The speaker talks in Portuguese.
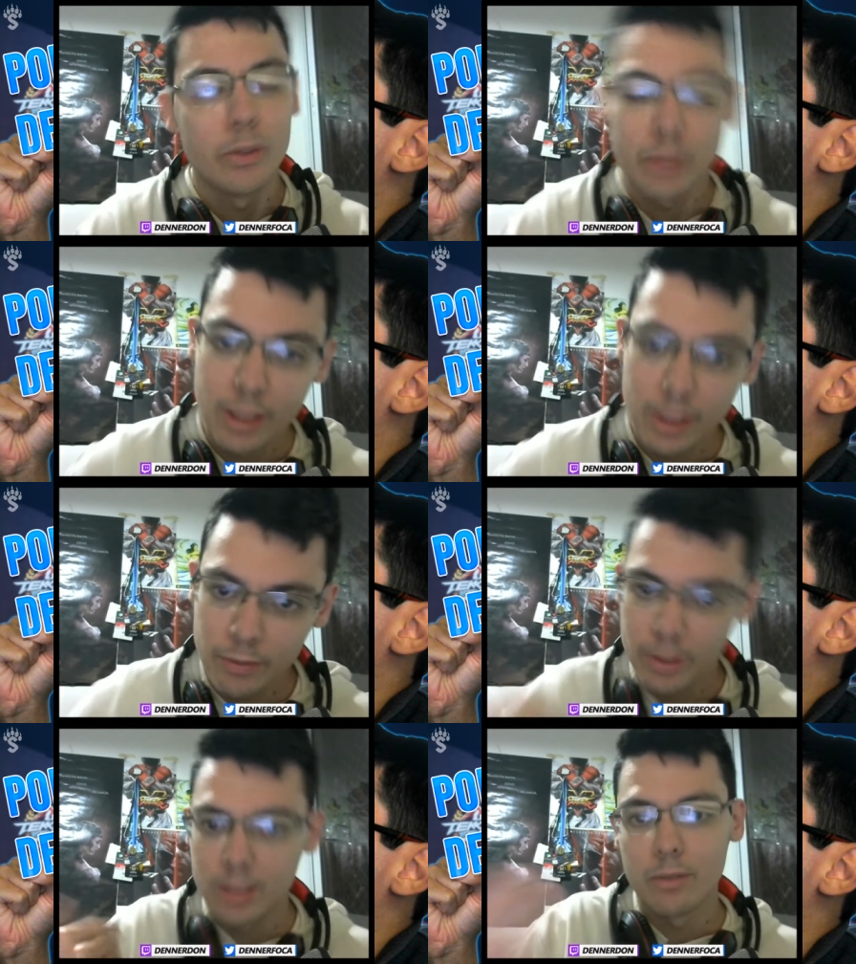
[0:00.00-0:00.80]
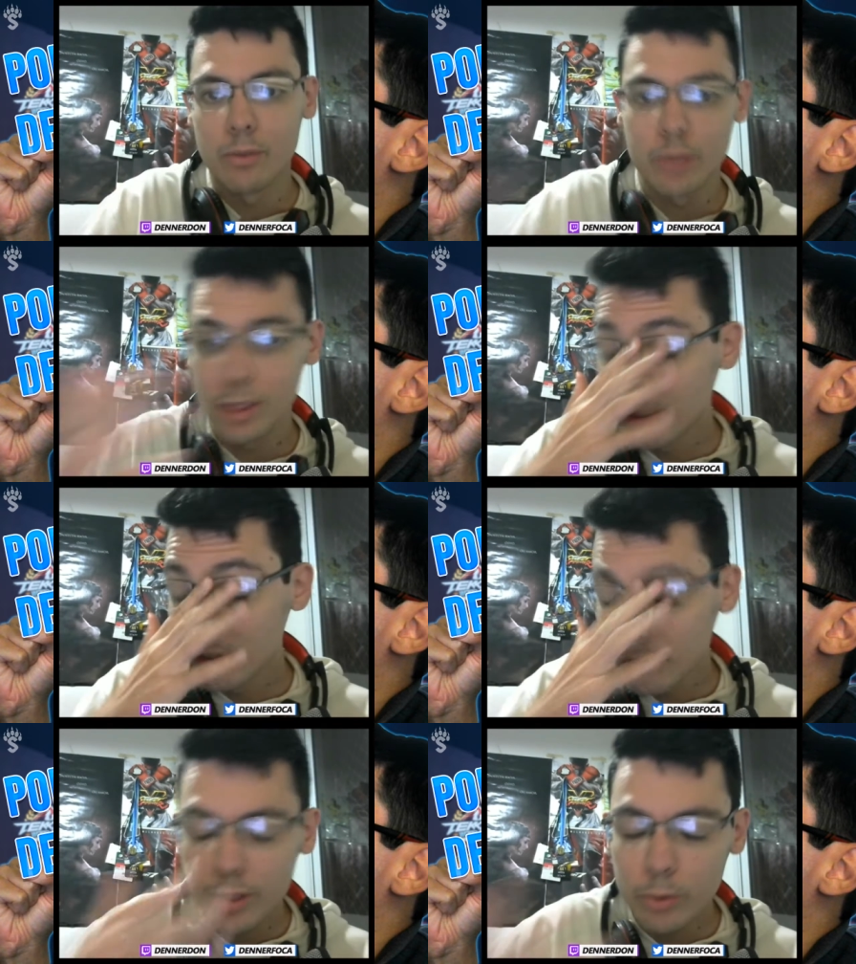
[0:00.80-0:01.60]
Eu sei que vocês estão
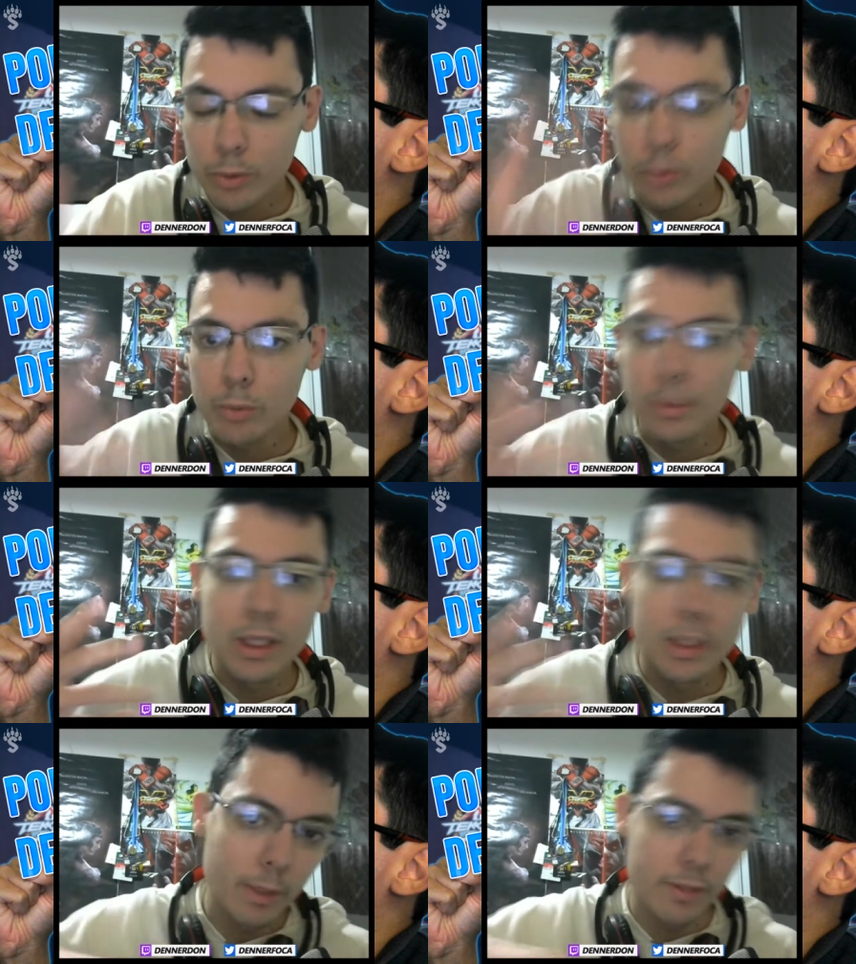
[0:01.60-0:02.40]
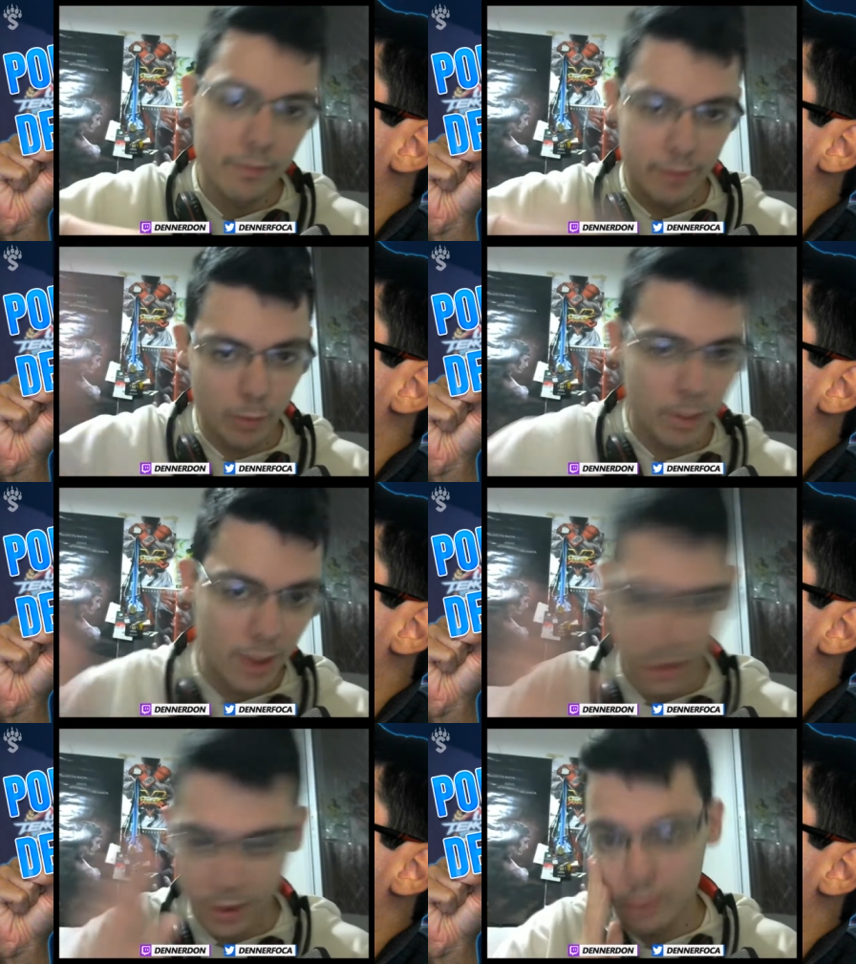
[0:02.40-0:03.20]
gostando e o YouTube também vai
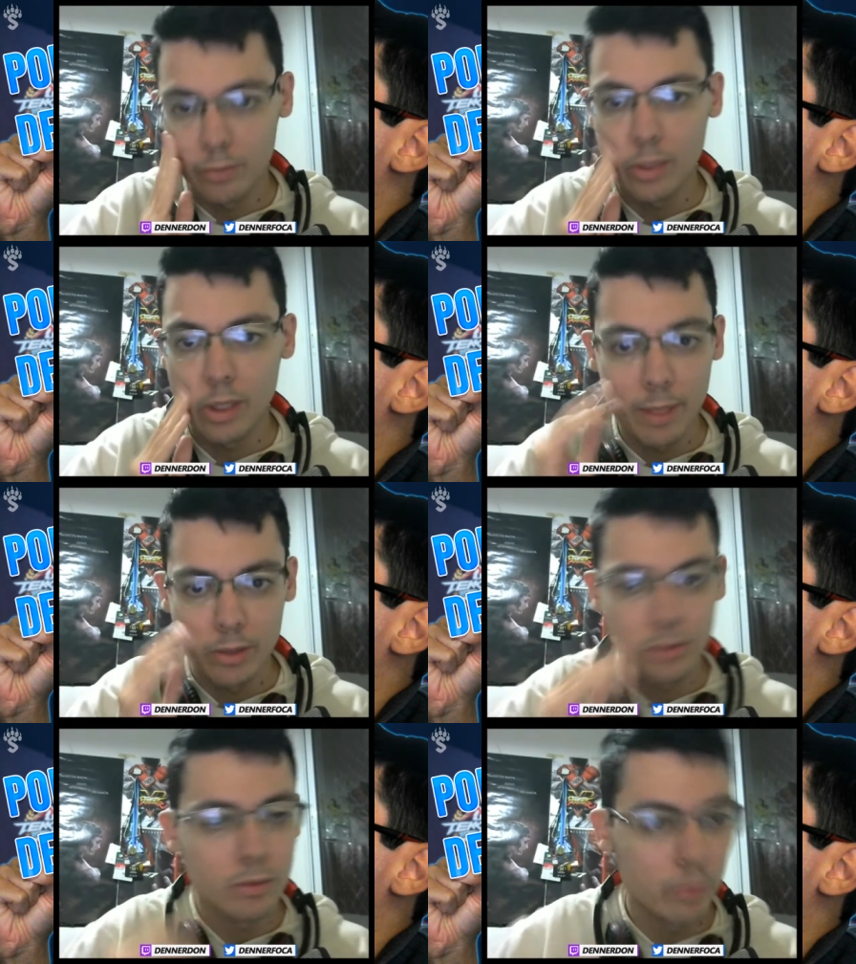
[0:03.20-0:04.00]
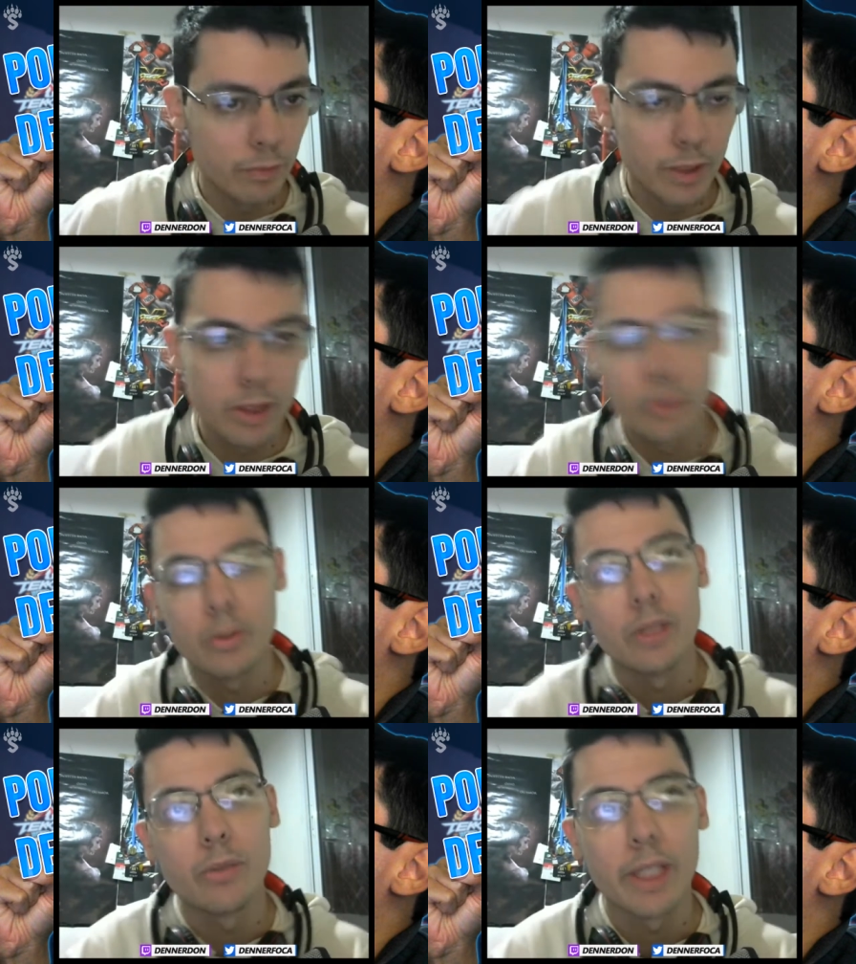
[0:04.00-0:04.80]
começar a divulgar mais o, o vídeo
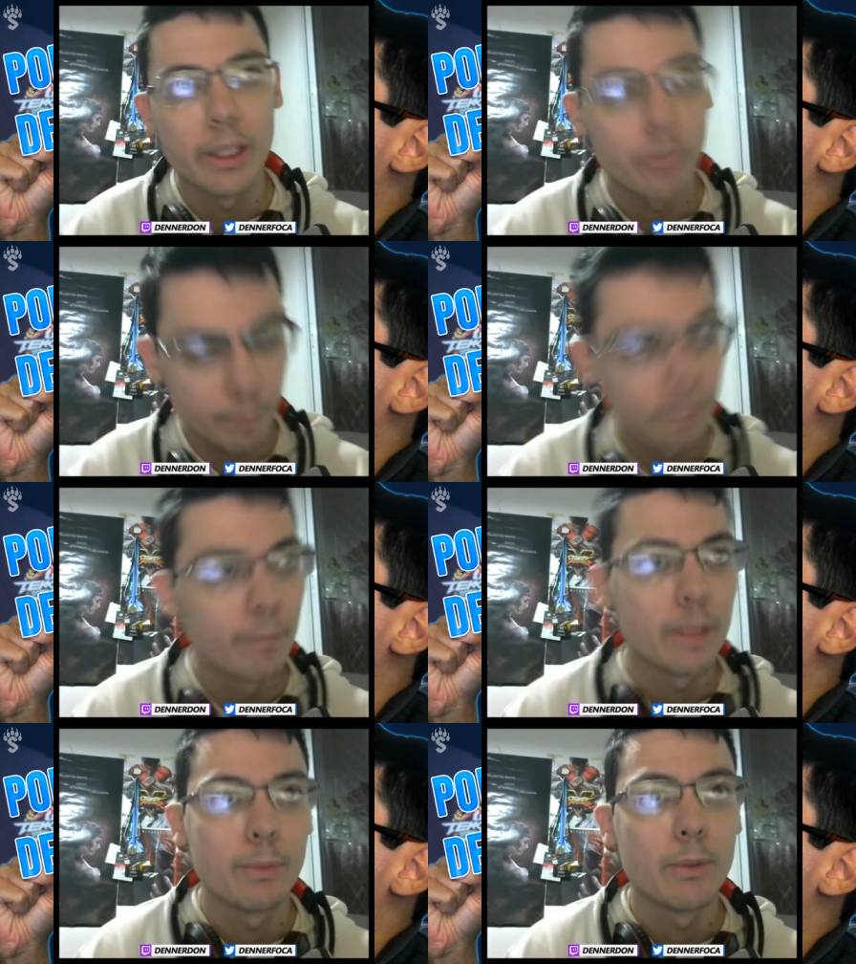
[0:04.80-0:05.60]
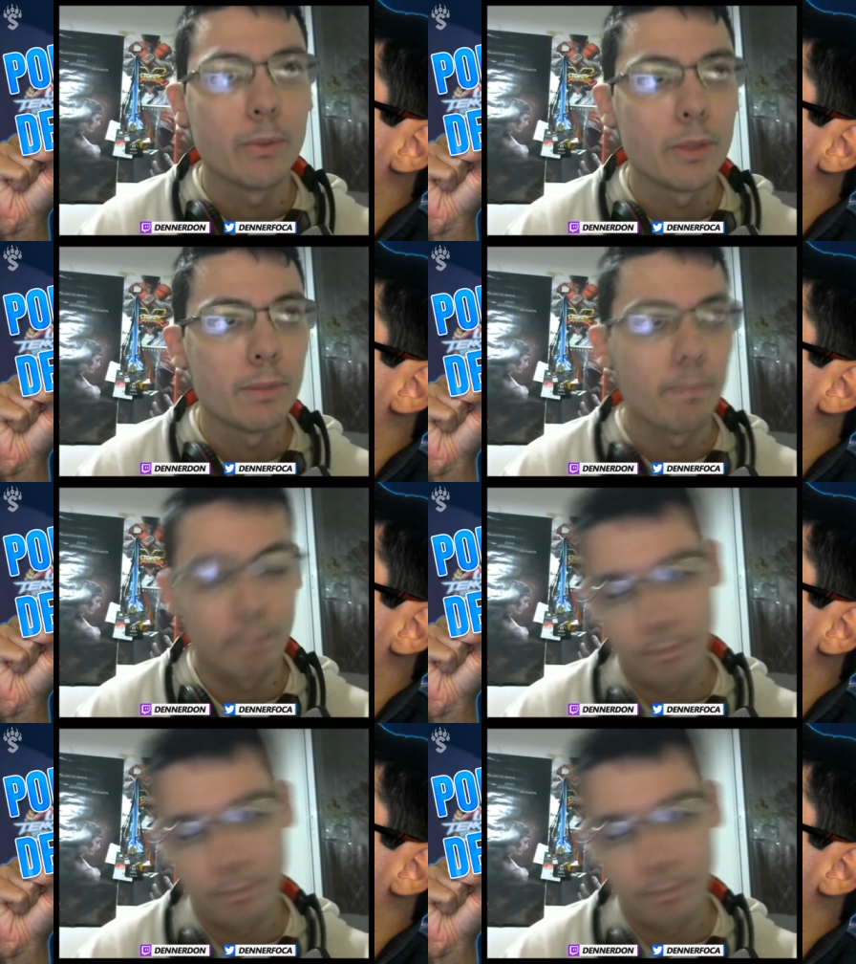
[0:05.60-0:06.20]
e o canal para as pessoas.